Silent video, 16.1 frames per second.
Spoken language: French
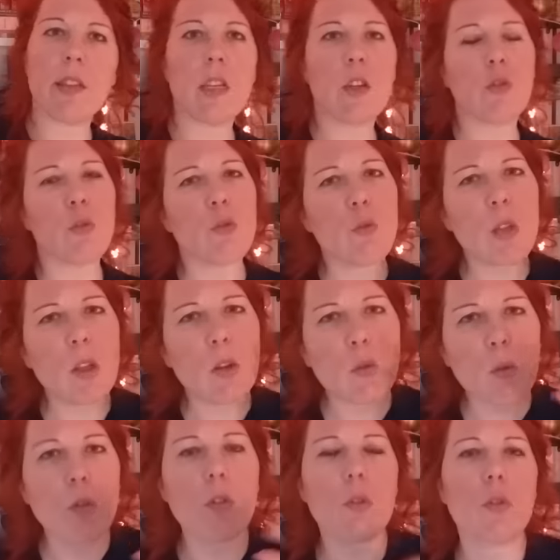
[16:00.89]
idées, je suis
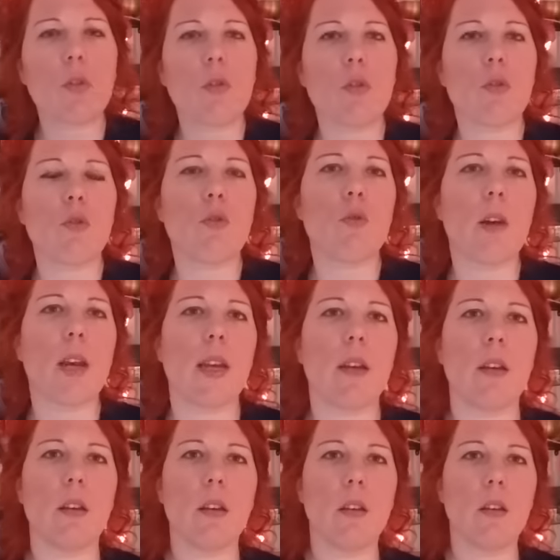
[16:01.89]
contre ce que tu es,
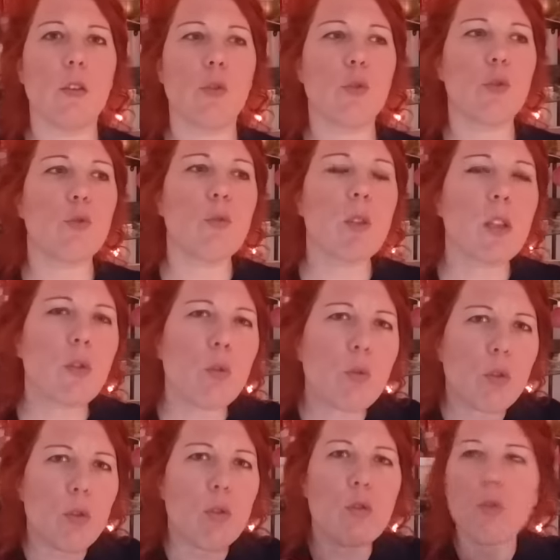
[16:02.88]
je suis
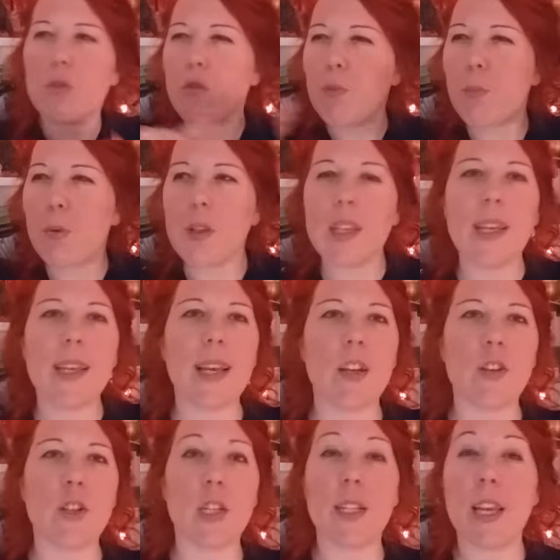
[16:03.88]
contre ce que tu peux
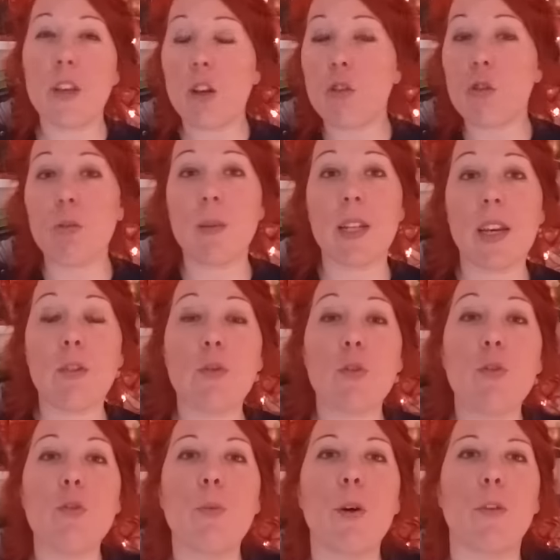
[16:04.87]
dégager, d'ailleurs tu m'énerves, je ne
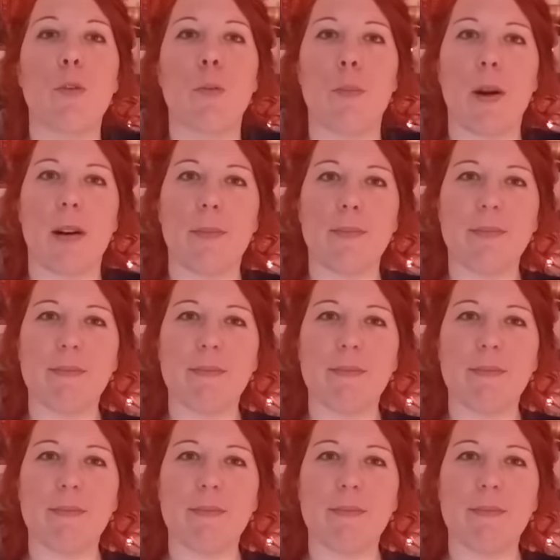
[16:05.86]
te supporte pas.